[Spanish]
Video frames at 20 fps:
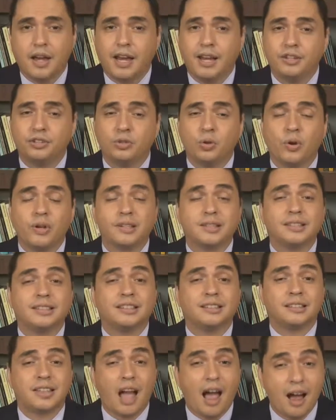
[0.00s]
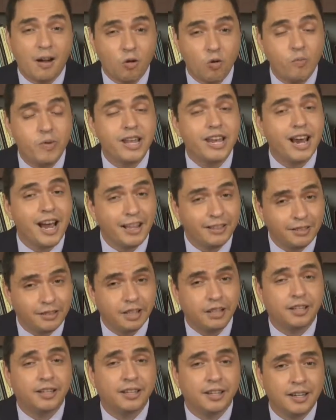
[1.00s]
Esto es tan
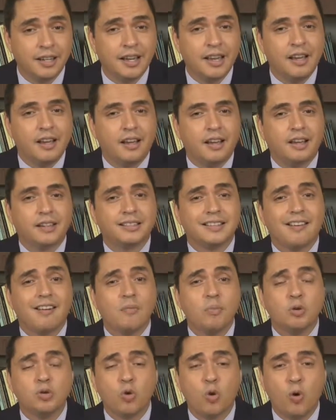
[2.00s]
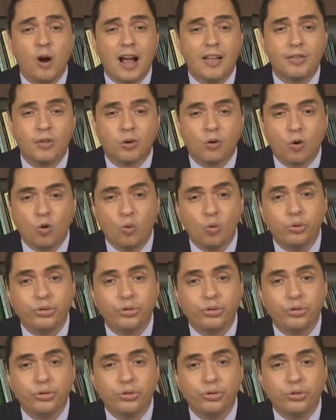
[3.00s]
humillante. Estábamos jugando con